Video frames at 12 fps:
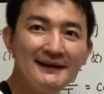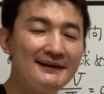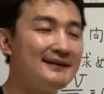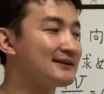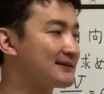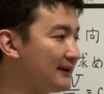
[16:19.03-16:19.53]
いい
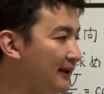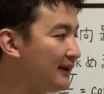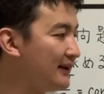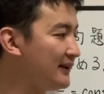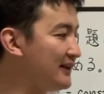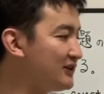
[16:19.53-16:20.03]
ですかね。
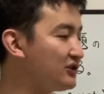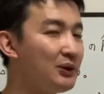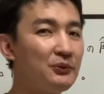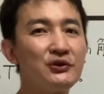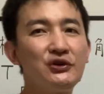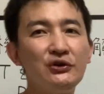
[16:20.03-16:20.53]
いつで
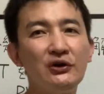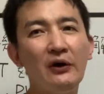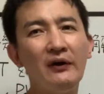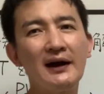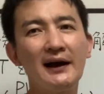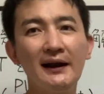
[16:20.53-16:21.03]
も Q が
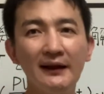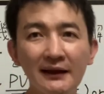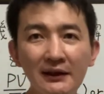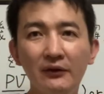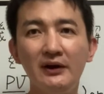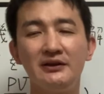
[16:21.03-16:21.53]
わからないっ
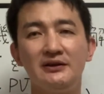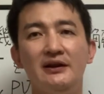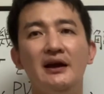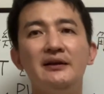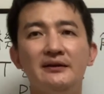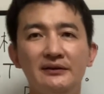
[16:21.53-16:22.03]
てわけじゃ
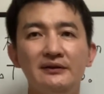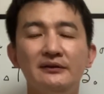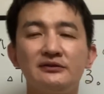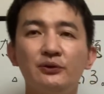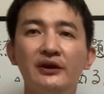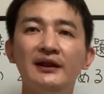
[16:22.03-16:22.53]
ないんです。で、
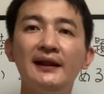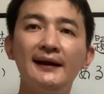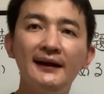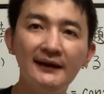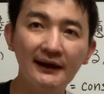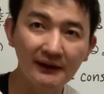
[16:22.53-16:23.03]
それに慣
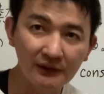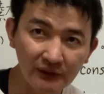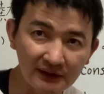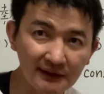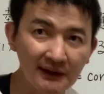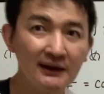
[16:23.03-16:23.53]
れないでくだ
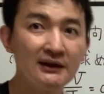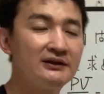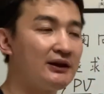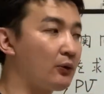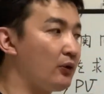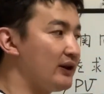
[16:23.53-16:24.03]
さ
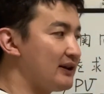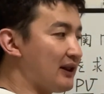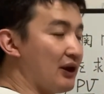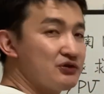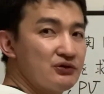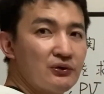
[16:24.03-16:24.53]
い。こうやって
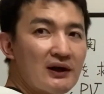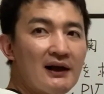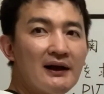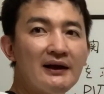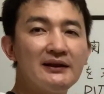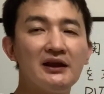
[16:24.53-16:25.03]
手順考
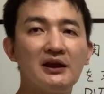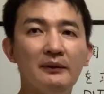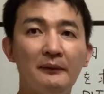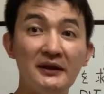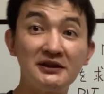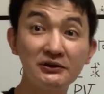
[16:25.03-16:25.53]
えていけば
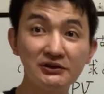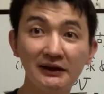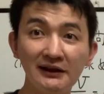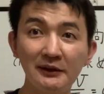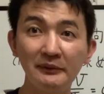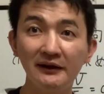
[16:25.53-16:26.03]
めちゃくちゃ当
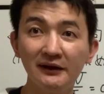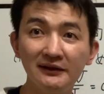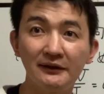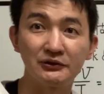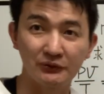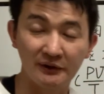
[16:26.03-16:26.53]
たり前だった
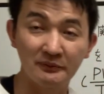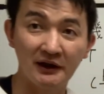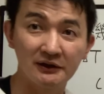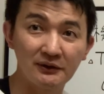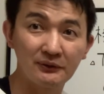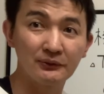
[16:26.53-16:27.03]
でしょ今
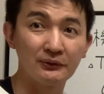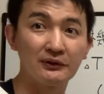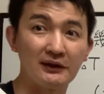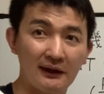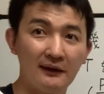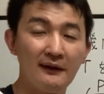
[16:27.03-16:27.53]
やってることっ
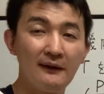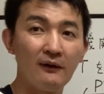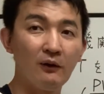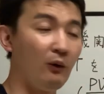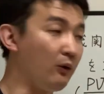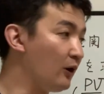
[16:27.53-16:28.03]
て。
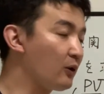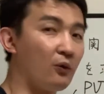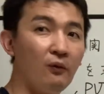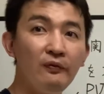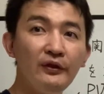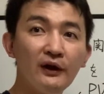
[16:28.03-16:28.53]
お、こ
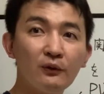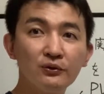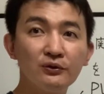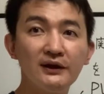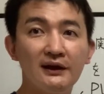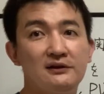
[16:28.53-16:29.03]
んなこ
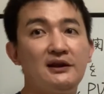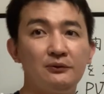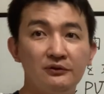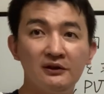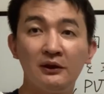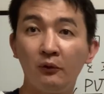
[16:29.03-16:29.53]
とだった
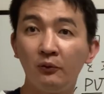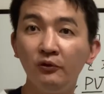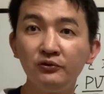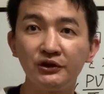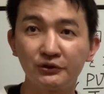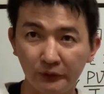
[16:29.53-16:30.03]
のって思
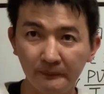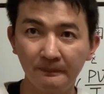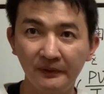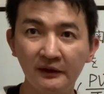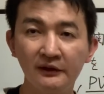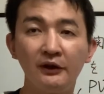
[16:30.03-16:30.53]
うでしょ
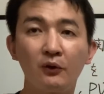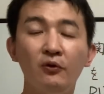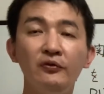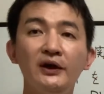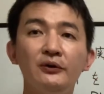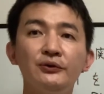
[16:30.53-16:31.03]
だこ
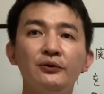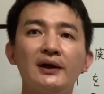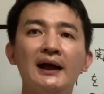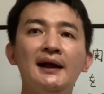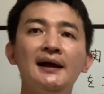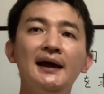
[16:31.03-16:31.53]
んなことを考
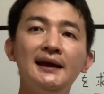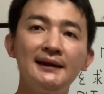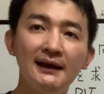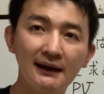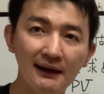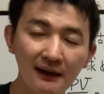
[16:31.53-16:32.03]
え
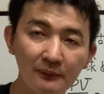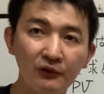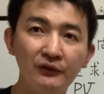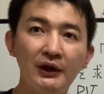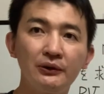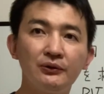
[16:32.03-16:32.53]
ながら
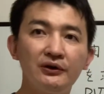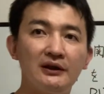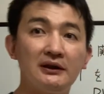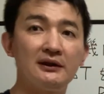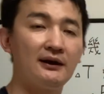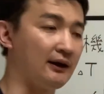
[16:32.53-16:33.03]
問題を解いて
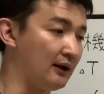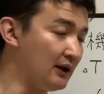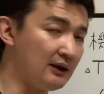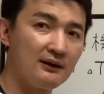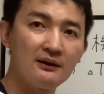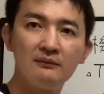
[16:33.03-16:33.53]
いったら、
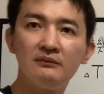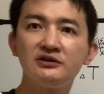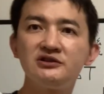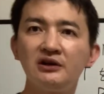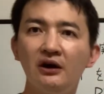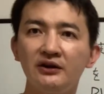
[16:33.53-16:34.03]
間
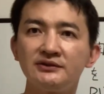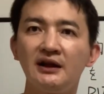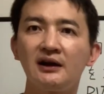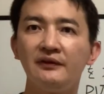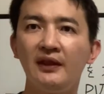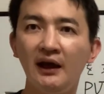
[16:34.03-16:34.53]
違うはずなん
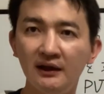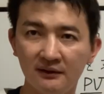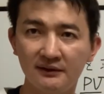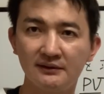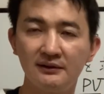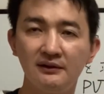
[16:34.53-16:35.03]
かないんで
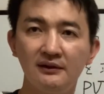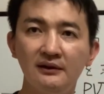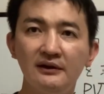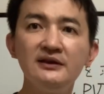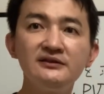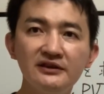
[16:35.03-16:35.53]
す。
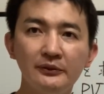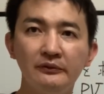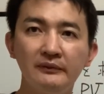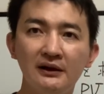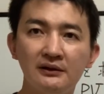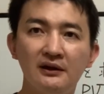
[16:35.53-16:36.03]
いつでも
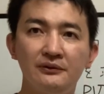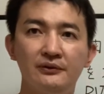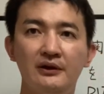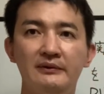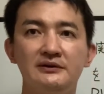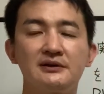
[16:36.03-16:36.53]
満点取
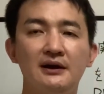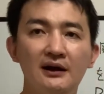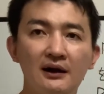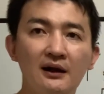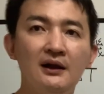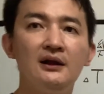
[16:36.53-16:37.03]
れますか
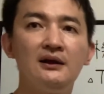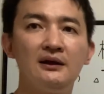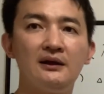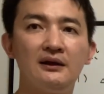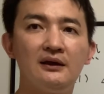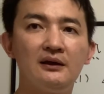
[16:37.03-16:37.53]
ら、
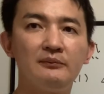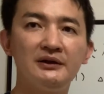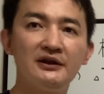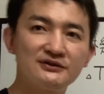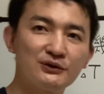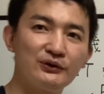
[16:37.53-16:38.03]
えー、まあ
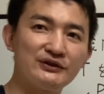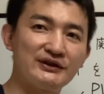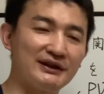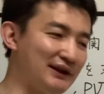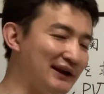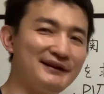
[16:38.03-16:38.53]
熱効率
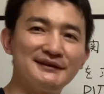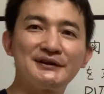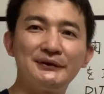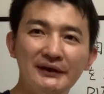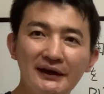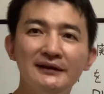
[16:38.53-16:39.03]
やってないですけ
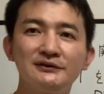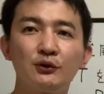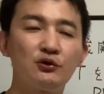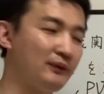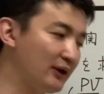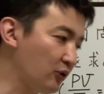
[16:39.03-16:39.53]
どね、そ
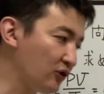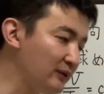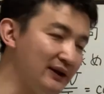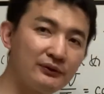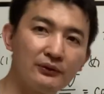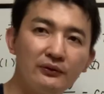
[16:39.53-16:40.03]
こまで、ここま
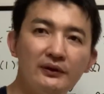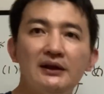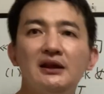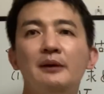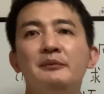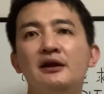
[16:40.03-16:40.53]
でのところだっ
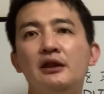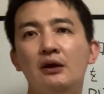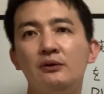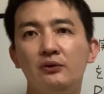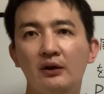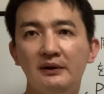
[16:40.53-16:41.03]
たら満点
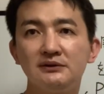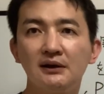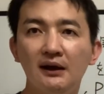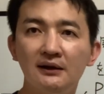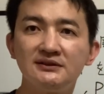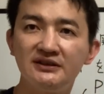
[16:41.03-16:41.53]
は取れますか
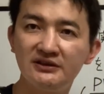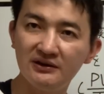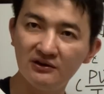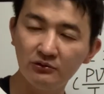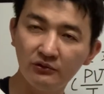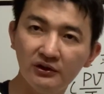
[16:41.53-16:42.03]
ら、自
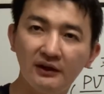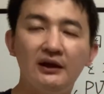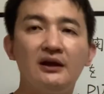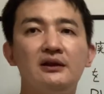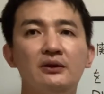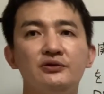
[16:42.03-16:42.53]
信を持ってね、
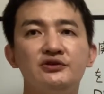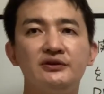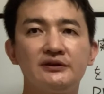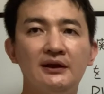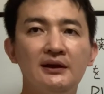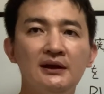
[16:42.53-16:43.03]
やってほしいで
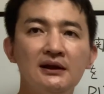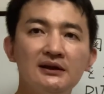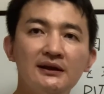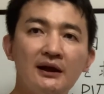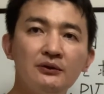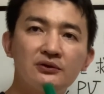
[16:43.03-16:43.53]
す。た
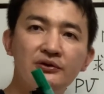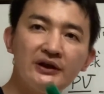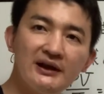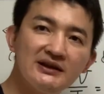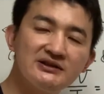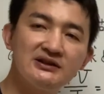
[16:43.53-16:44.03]
だ、あの、繰り
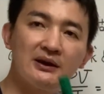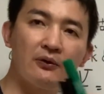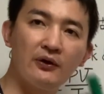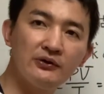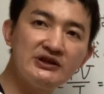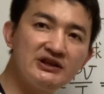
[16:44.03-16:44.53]
返しこ
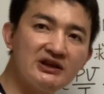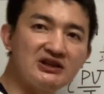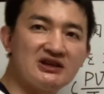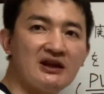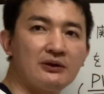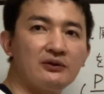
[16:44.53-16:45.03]
れを意識
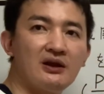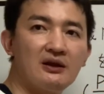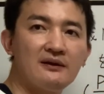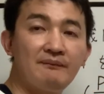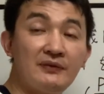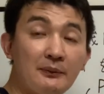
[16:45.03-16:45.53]
しないとで、
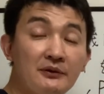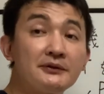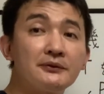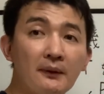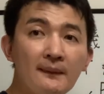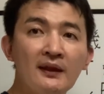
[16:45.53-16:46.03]
ダメで
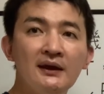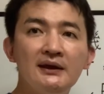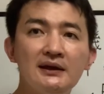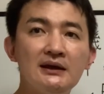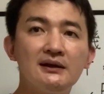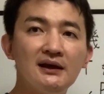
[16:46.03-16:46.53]
すよ。
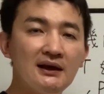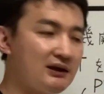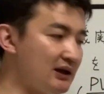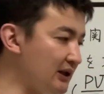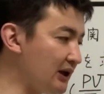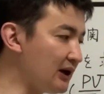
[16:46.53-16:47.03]
一回
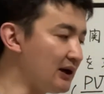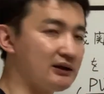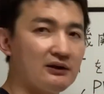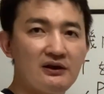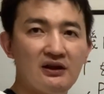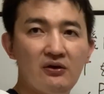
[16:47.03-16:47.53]
聞いたからっ
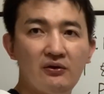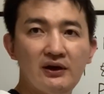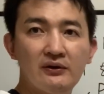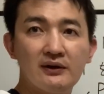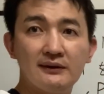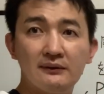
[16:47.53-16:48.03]
てできるようにな
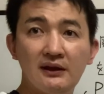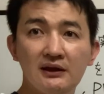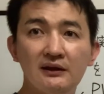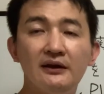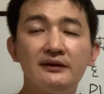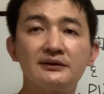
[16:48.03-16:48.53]
るかってでき
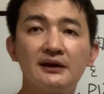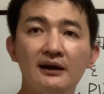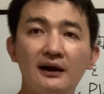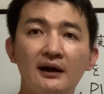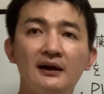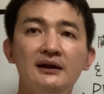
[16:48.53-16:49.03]
ないですか
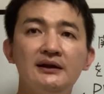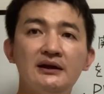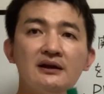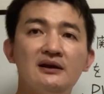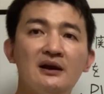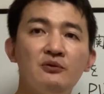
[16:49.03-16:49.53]
ら、
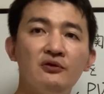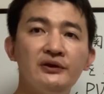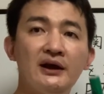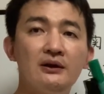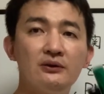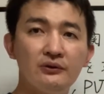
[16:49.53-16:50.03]
一回問
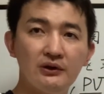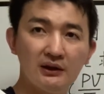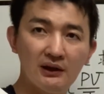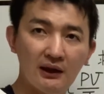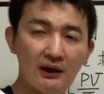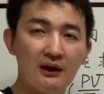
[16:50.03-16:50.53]
題解い
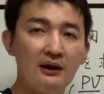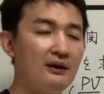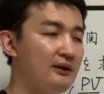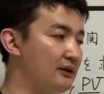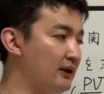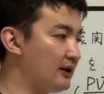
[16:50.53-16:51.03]
て、
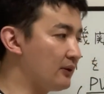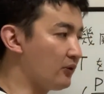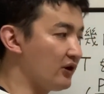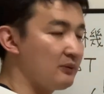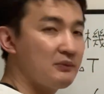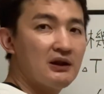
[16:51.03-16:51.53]
で、こ
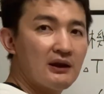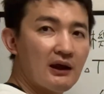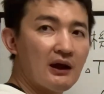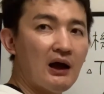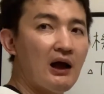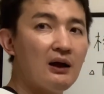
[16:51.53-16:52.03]
れ見
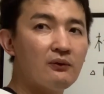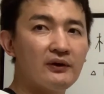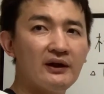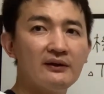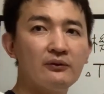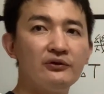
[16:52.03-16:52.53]
て、あ、こ
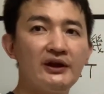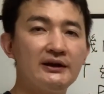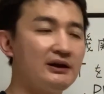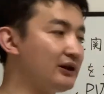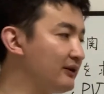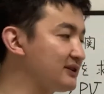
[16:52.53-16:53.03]
れ、このやり
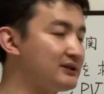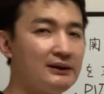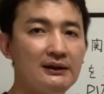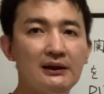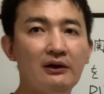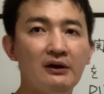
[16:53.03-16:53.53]
方忘れ
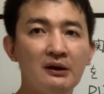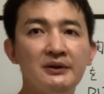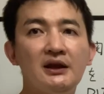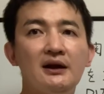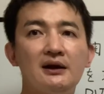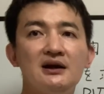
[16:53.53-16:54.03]
てたわ、み
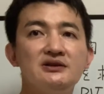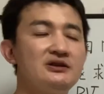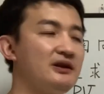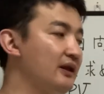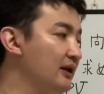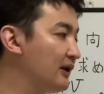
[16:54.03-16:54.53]
たいな感じ
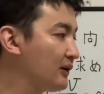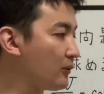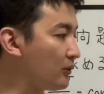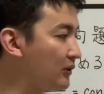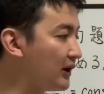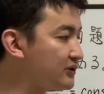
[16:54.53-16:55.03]
でね、
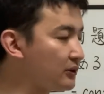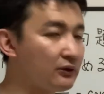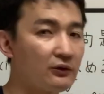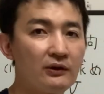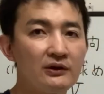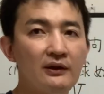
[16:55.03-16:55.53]
ここがちょっ
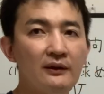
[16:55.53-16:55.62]
と、